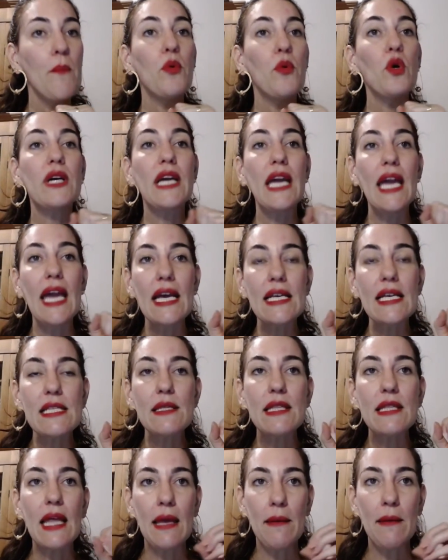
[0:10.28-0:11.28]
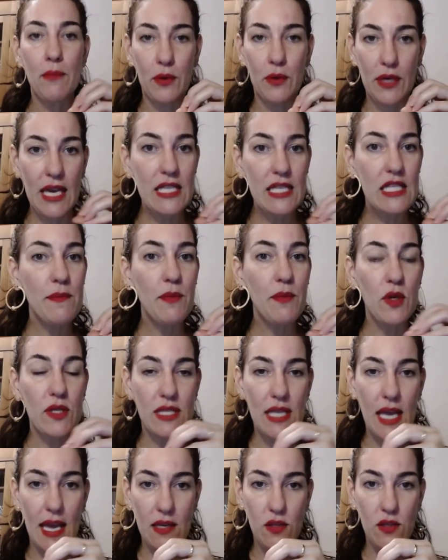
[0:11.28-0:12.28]
Porque esse tempo e esse
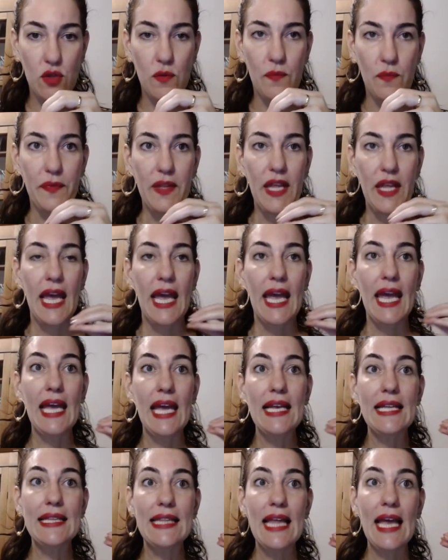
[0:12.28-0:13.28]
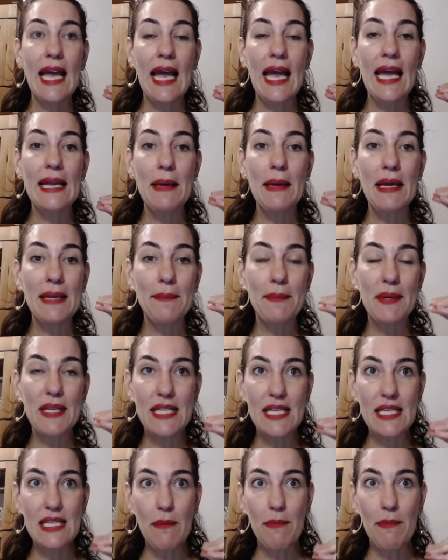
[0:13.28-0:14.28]
processo, ele, tem, ele
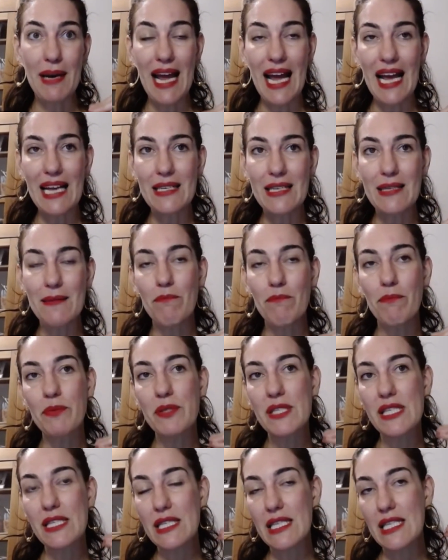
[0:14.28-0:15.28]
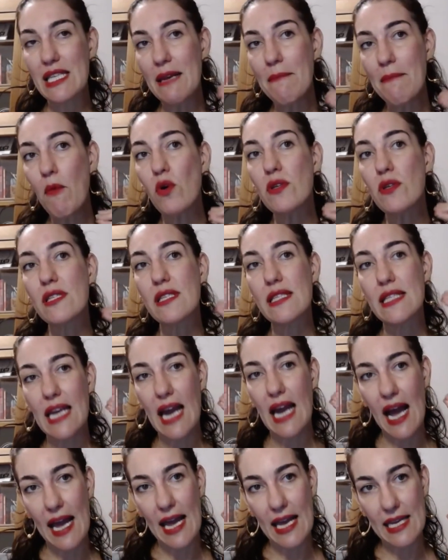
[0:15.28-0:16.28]
precisa para se
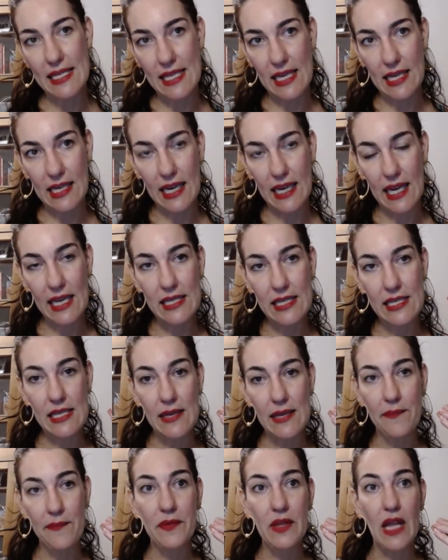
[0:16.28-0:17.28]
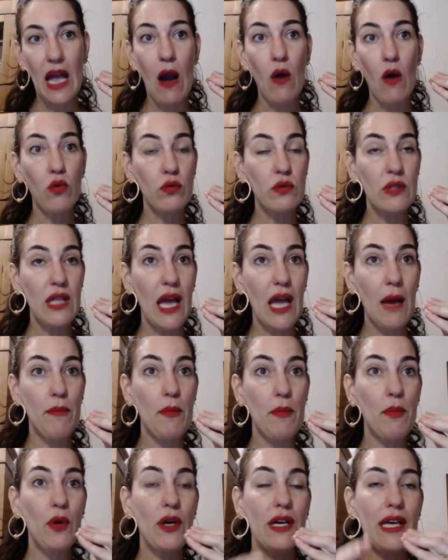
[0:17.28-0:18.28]
mostrar essa crença algum
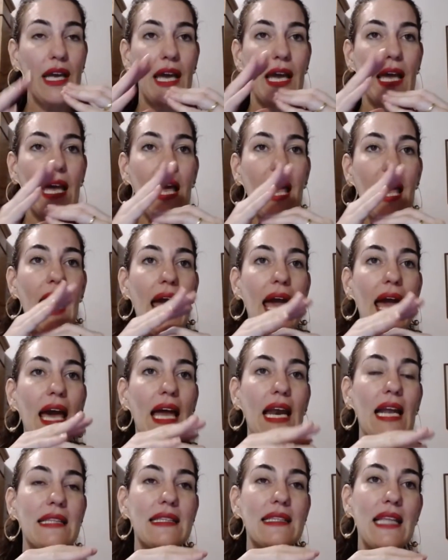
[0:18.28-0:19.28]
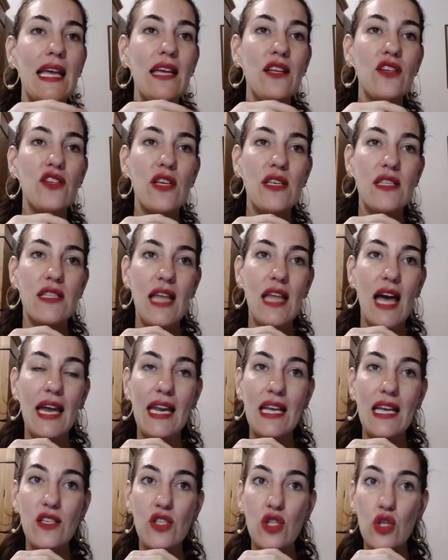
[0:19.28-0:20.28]
tempo, porque ela tende a
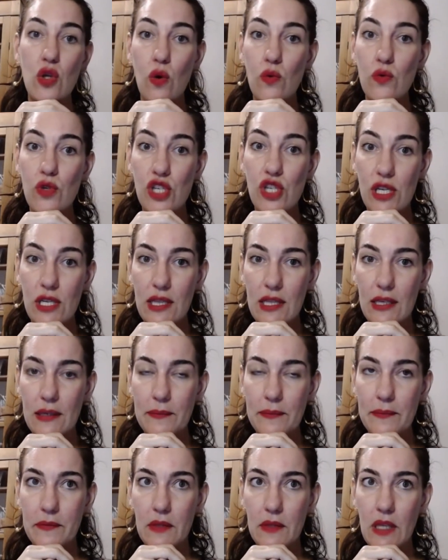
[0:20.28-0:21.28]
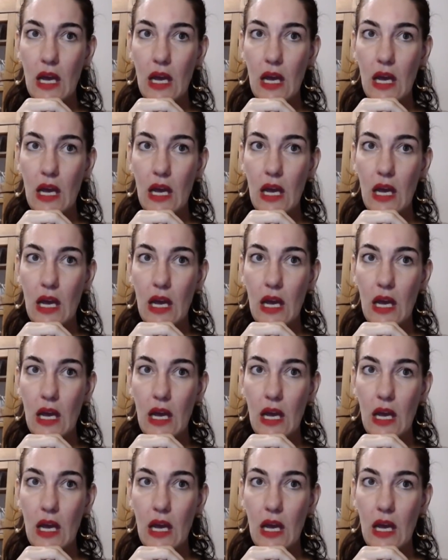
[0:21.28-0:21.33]
estar escondida.